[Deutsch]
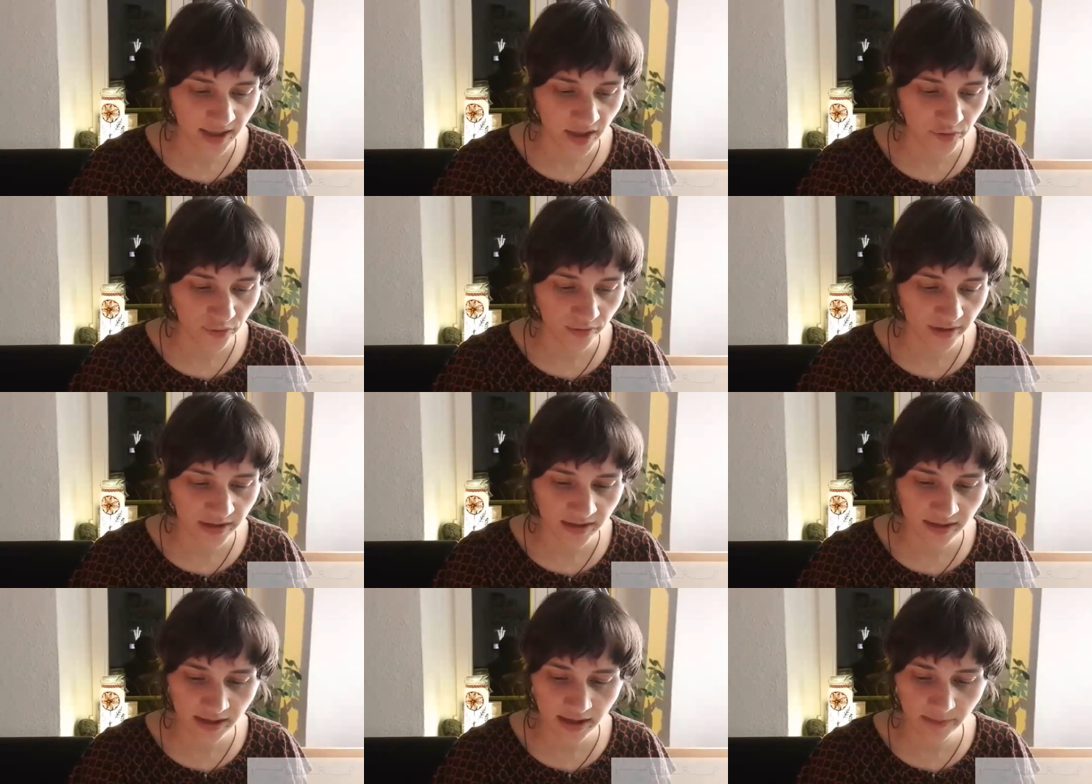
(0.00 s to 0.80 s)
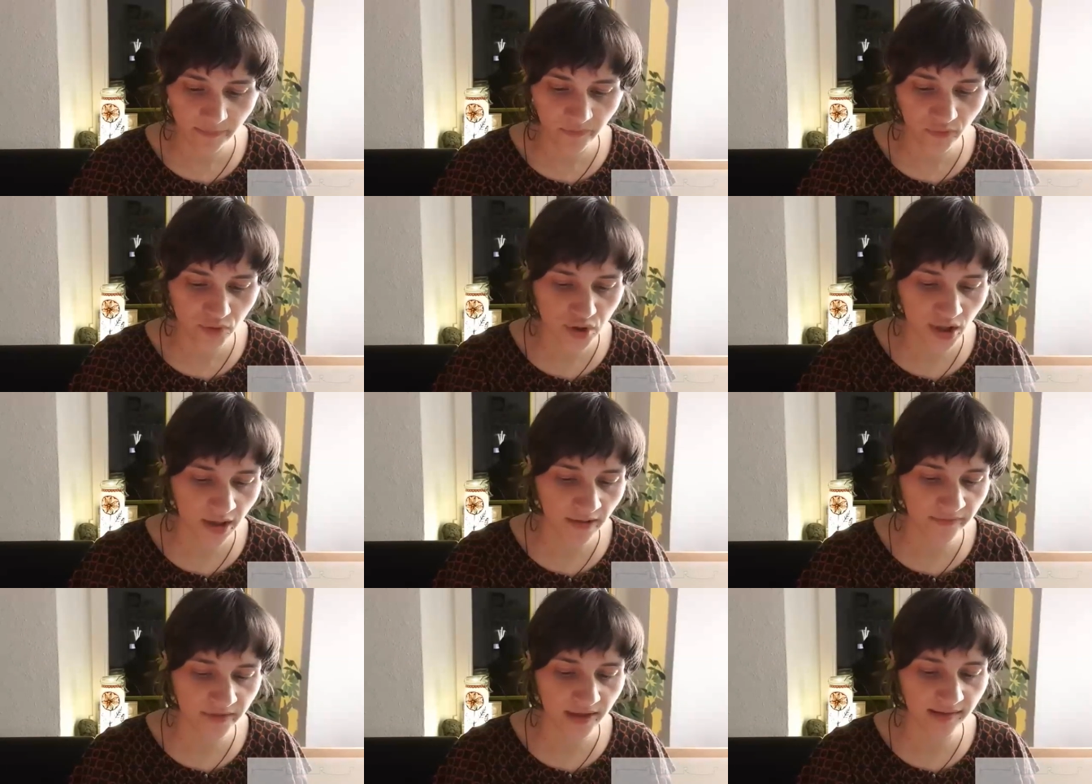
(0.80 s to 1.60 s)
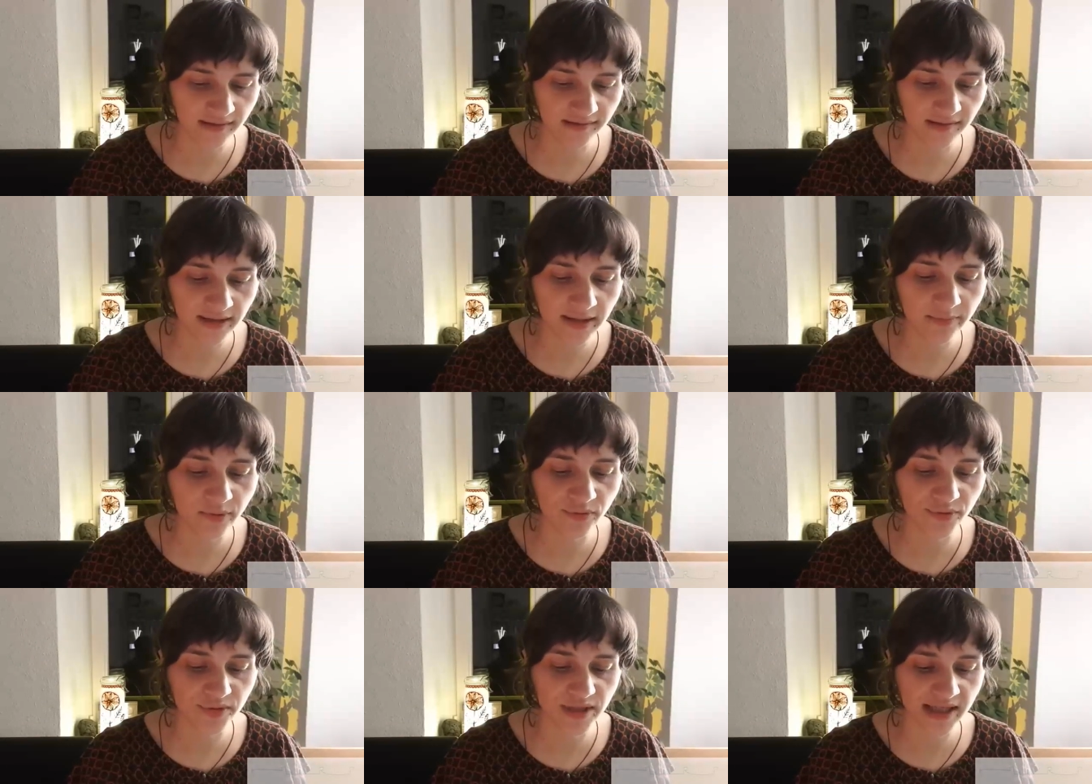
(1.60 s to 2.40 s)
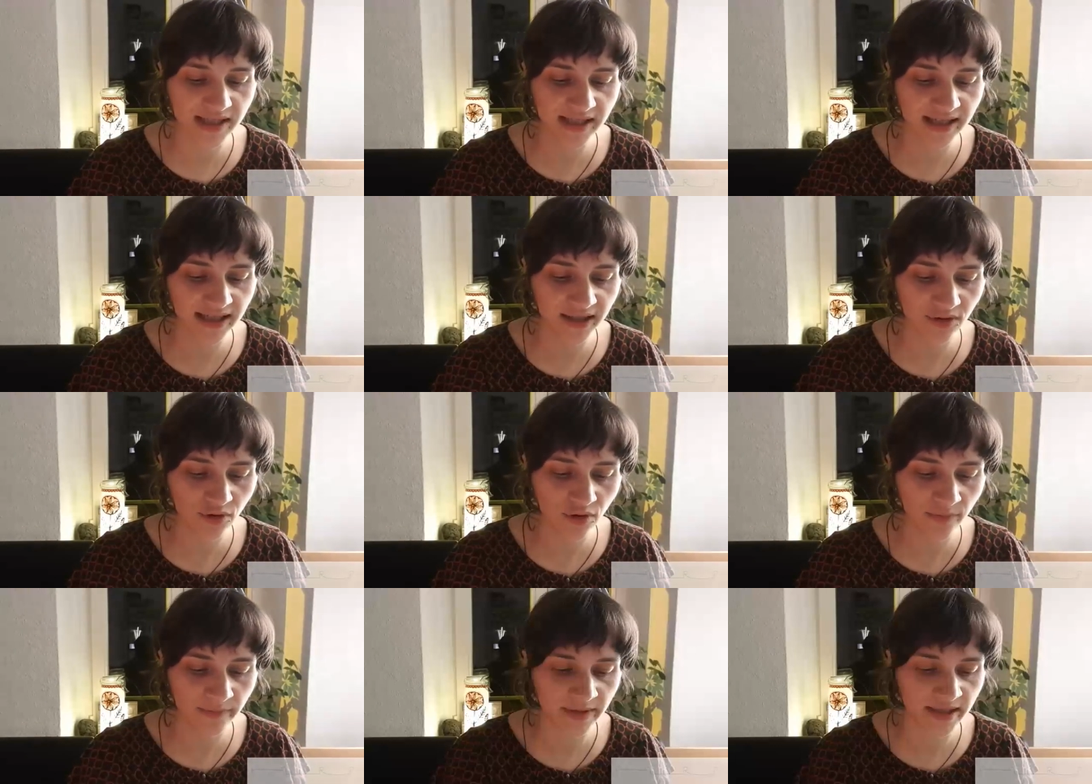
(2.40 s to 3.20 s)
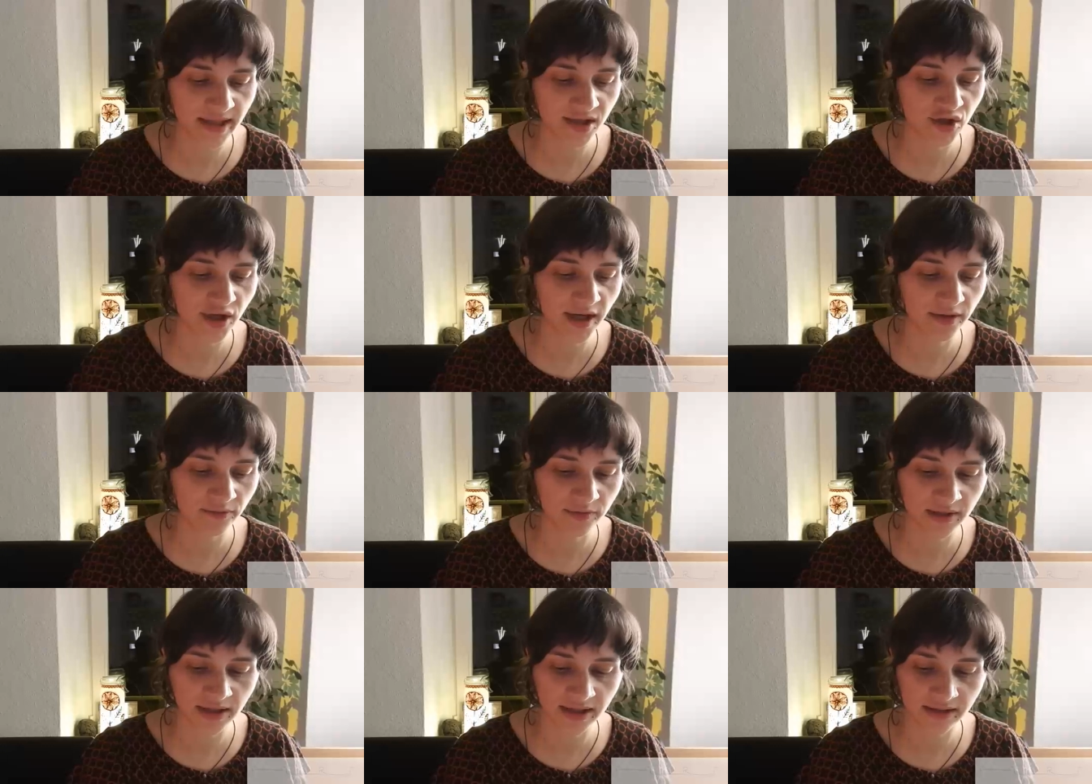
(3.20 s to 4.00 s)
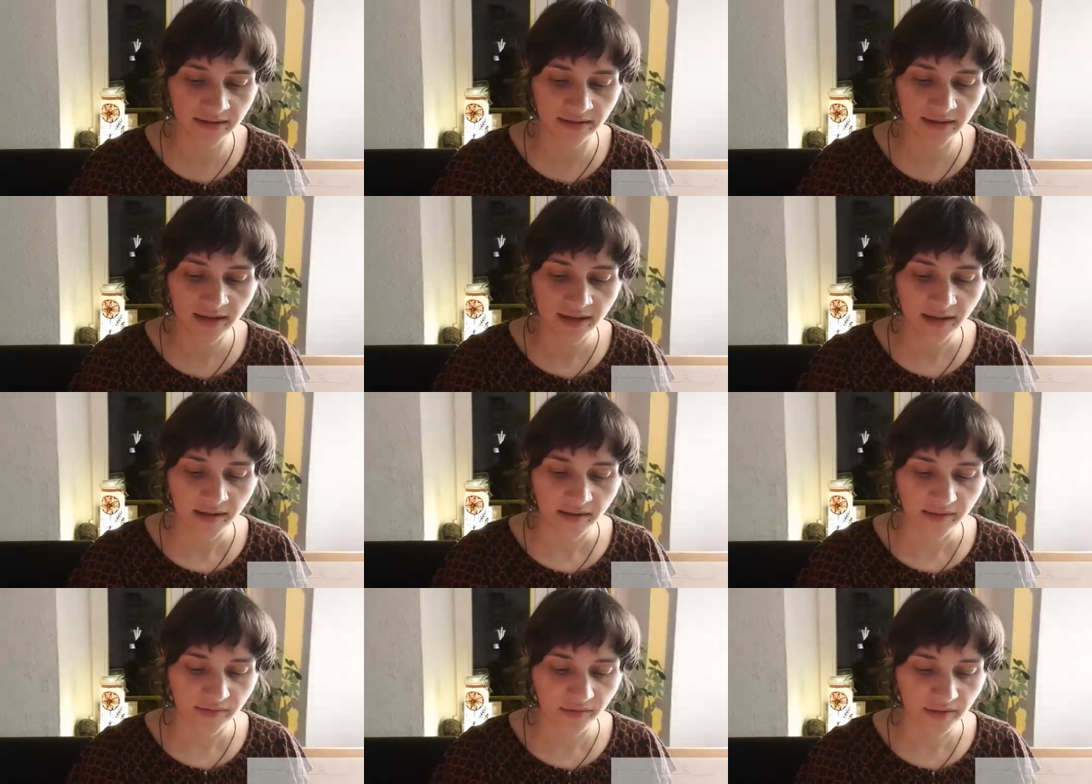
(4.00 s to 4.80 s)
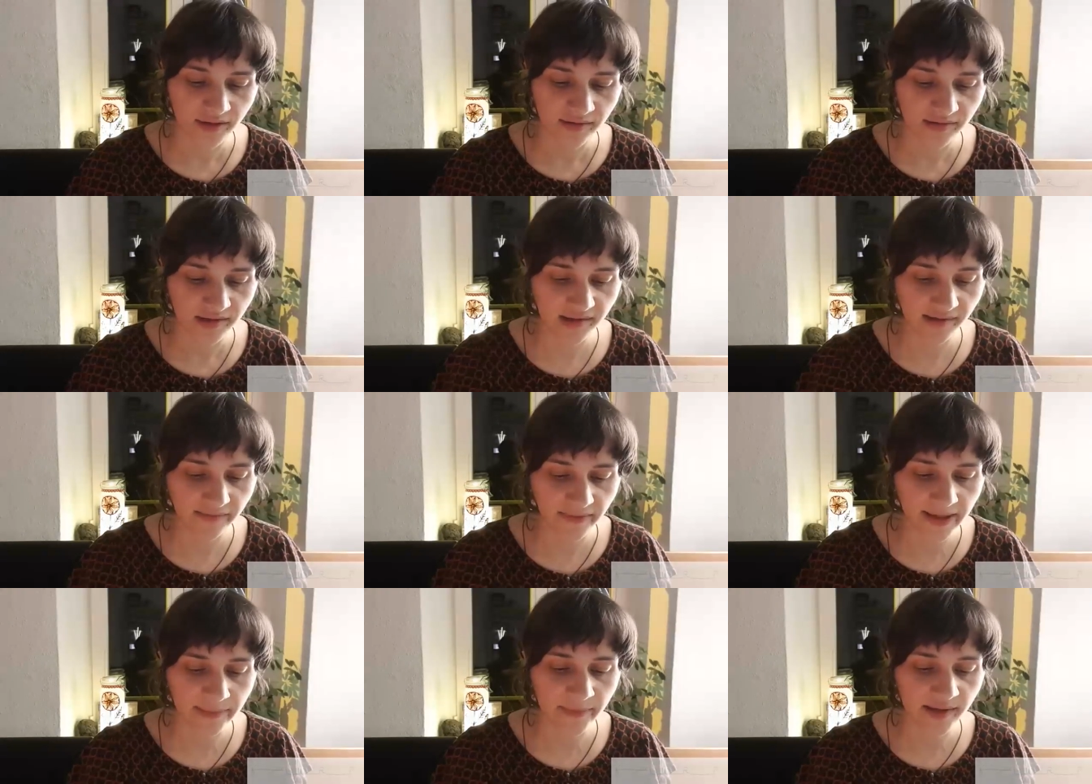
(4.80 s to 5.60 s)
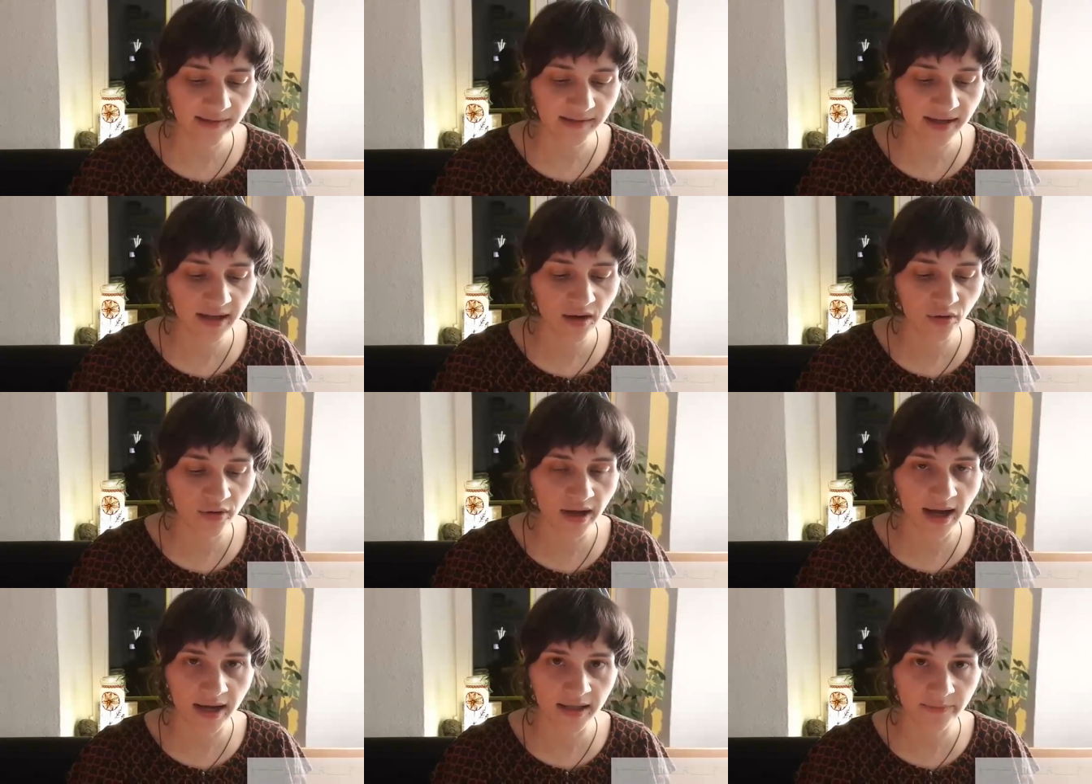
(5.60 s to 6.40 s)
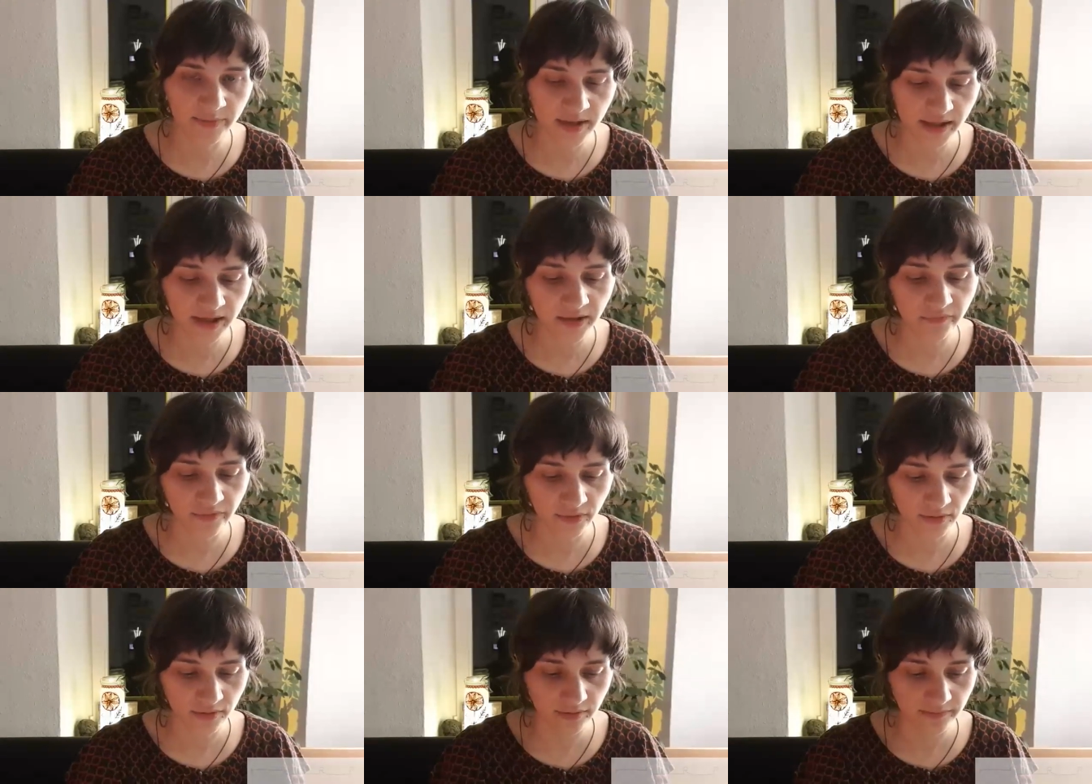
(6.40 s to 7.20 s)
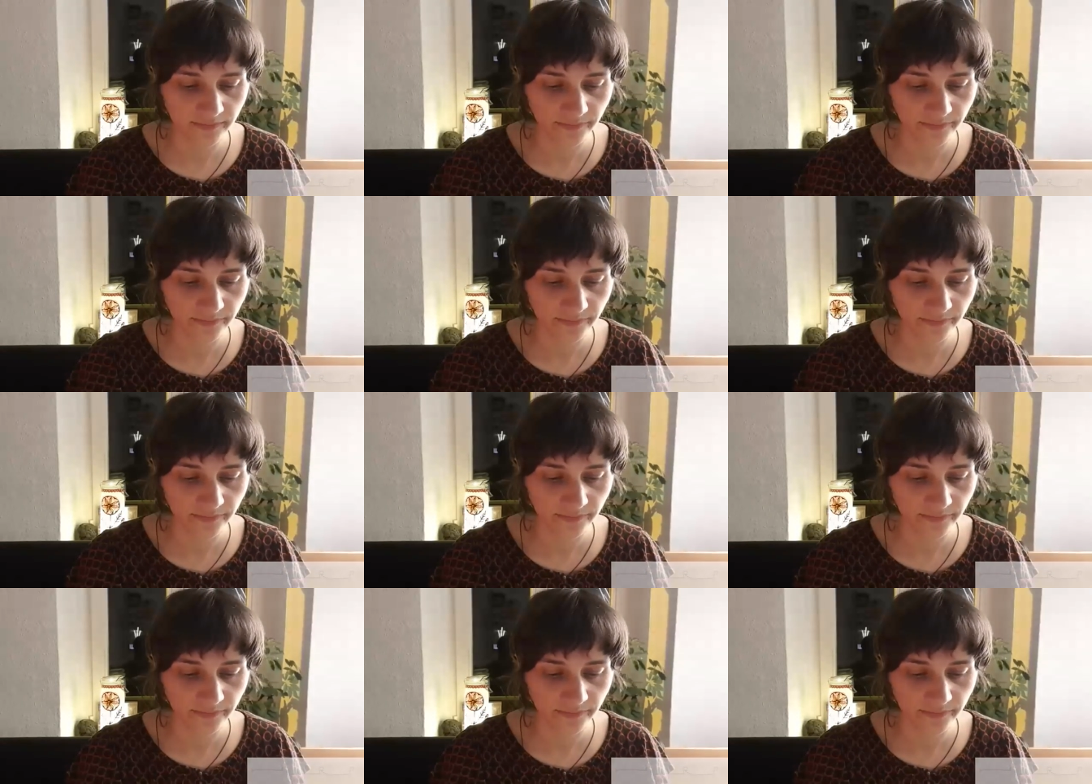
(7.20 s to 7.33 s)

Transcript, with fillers: natürlich nicht pfuscherhaft als Liebe und Entgegenkommen in Erscheinung treten, sondern sich zweckmäßiger Organe bedienen wird,